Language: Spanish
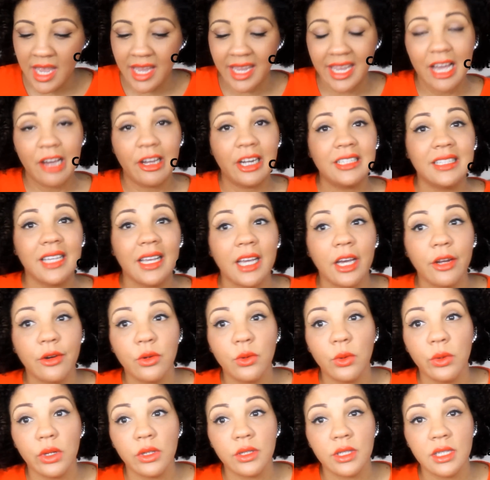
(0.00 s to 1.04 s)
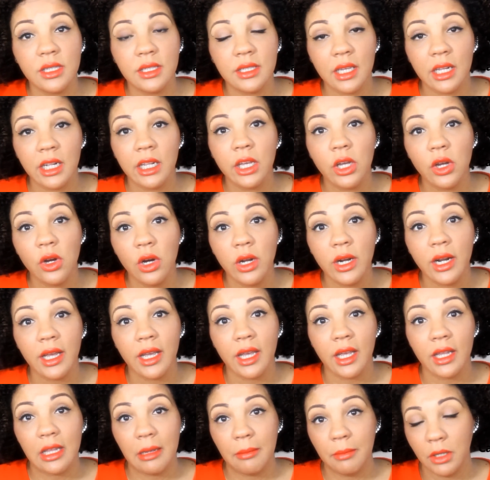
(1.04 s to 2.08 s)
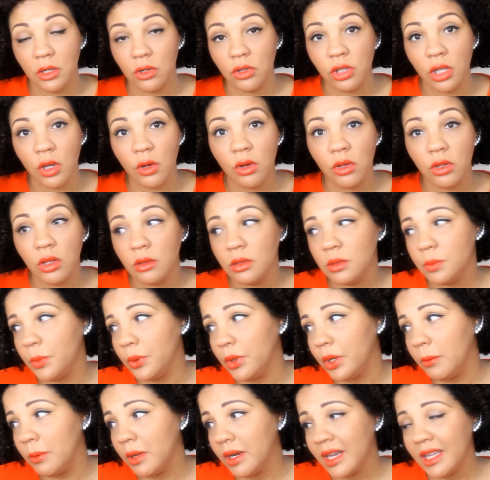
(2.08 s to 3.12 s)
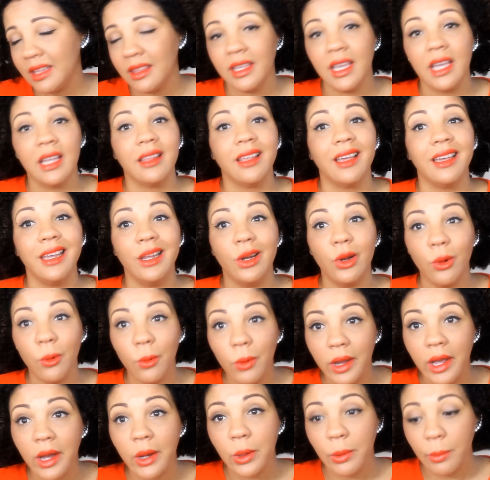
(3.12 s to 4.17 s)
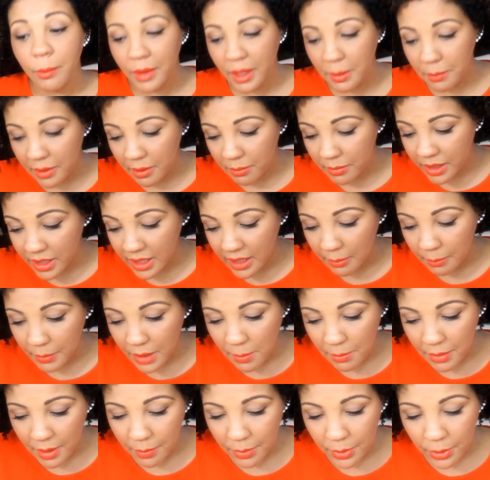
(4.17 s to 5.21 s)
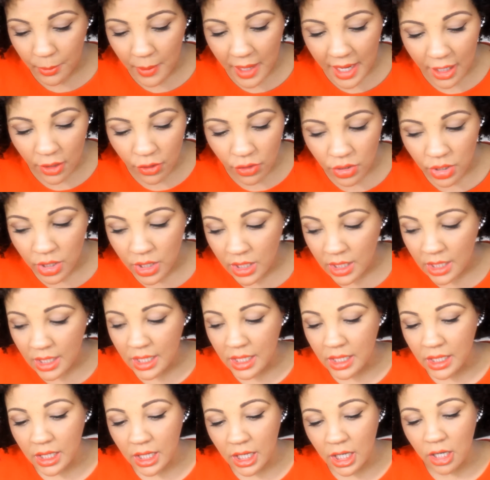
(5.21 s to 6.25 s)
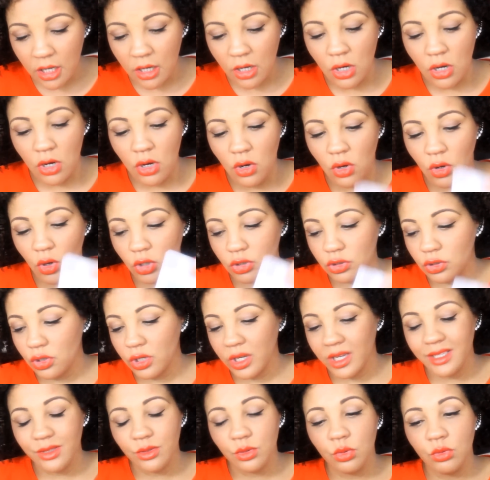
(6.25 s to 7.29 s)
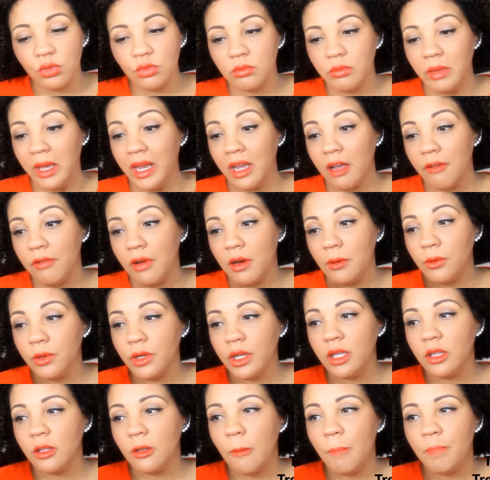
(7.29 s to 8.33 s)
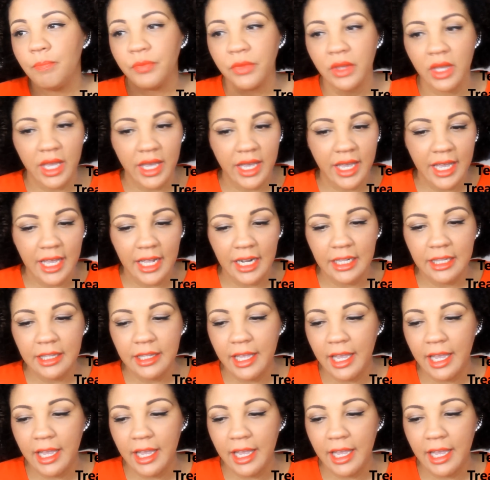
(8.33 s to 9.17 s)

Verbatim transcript: que ahora sacaron uno sin silicona, que también lo tengo disponible en la tienda y lo voy a comprar para mí también, para probarlo. Y otro que es un mega favorito es el